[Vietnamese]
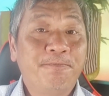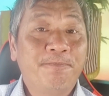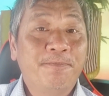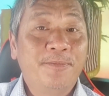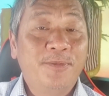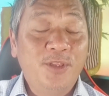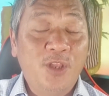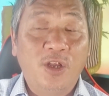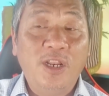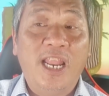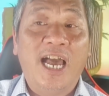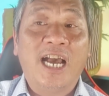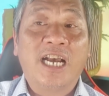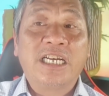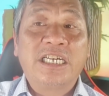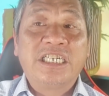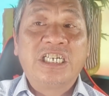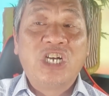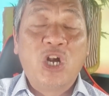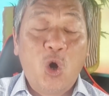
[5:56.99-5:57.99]
Đó là
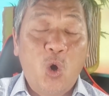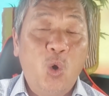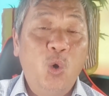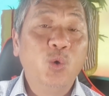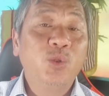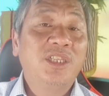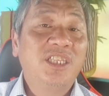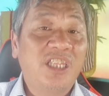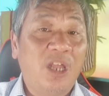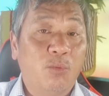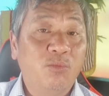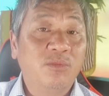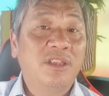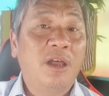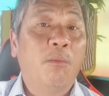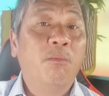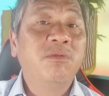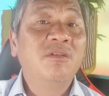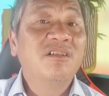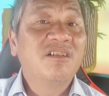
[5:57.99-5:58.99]
cố tổng
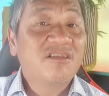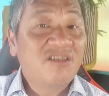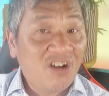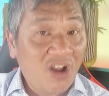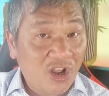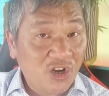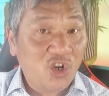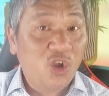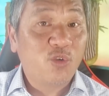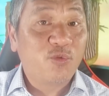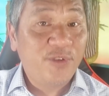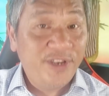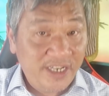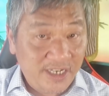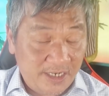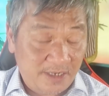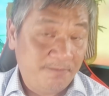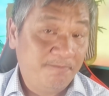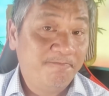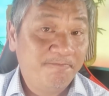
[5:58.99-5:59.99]
thống Ronald
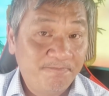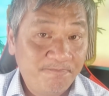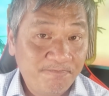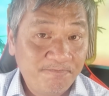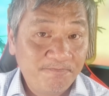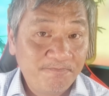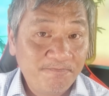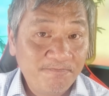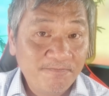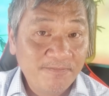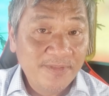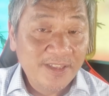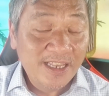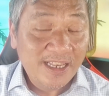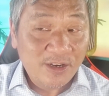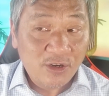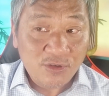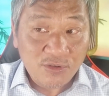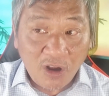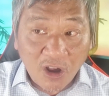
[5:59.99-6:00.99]
Reagan.
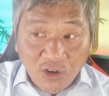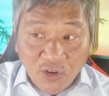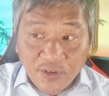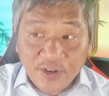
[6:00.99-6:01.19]
Ronald